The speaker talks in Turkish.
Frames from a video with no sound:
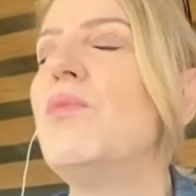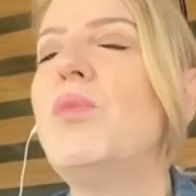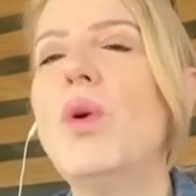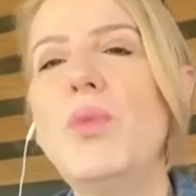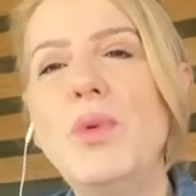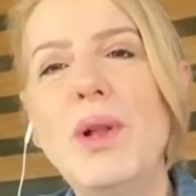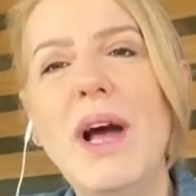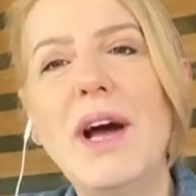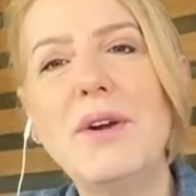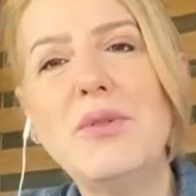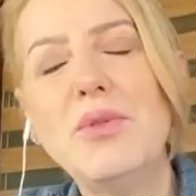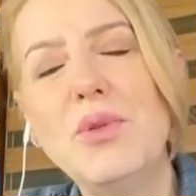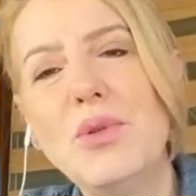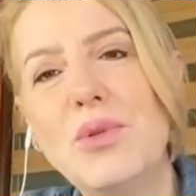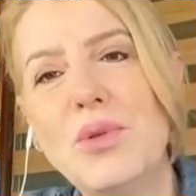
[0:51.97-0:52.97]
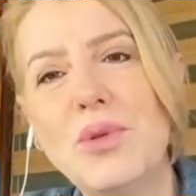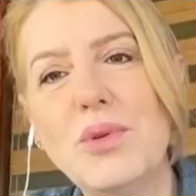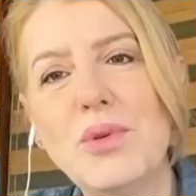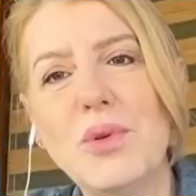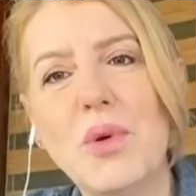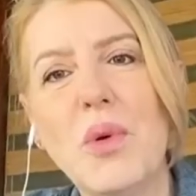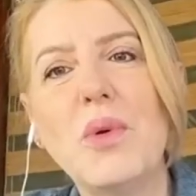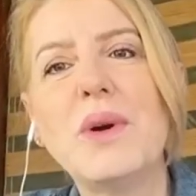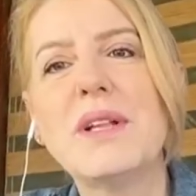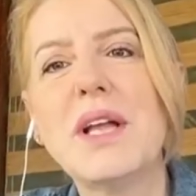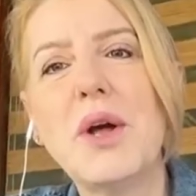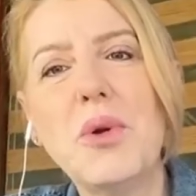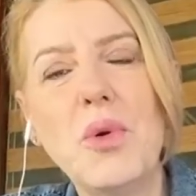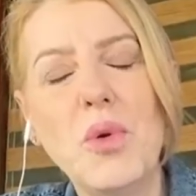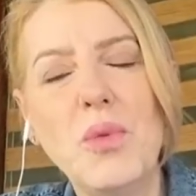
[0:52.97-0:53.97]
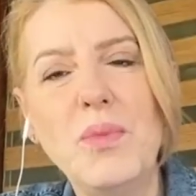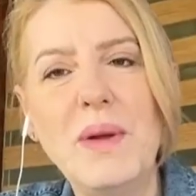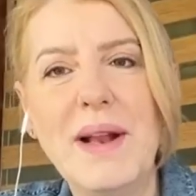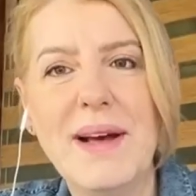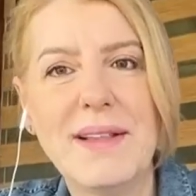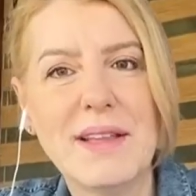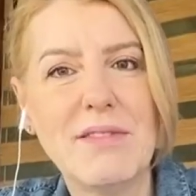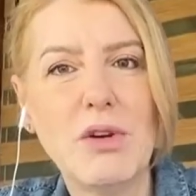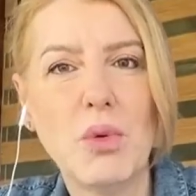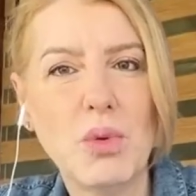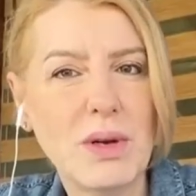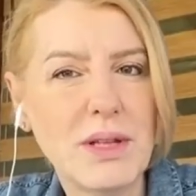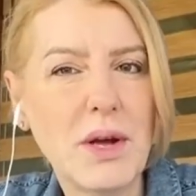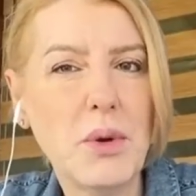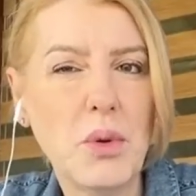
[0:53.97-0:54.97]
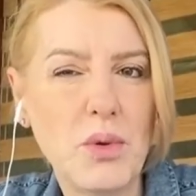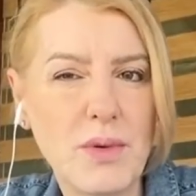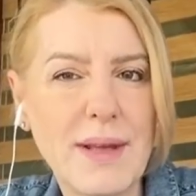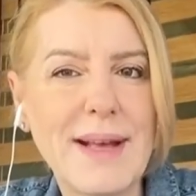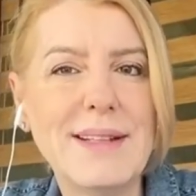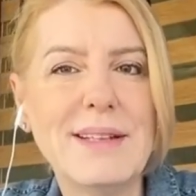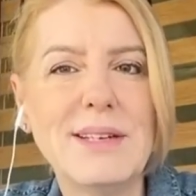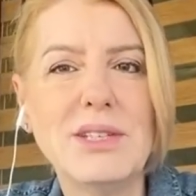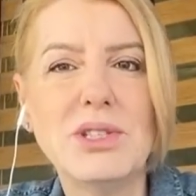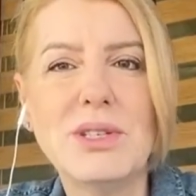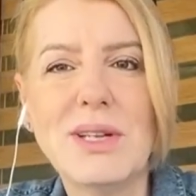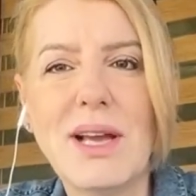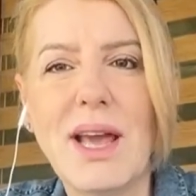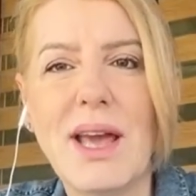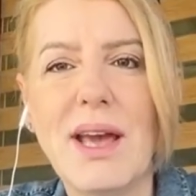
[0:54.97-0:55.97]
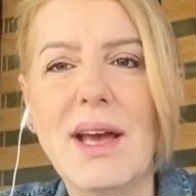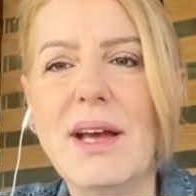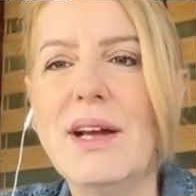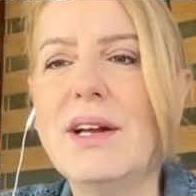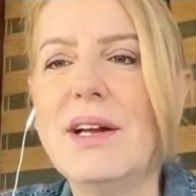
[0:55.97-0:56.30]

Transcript: popüler kültür o kadar ön planda ve o kadar özendirici ki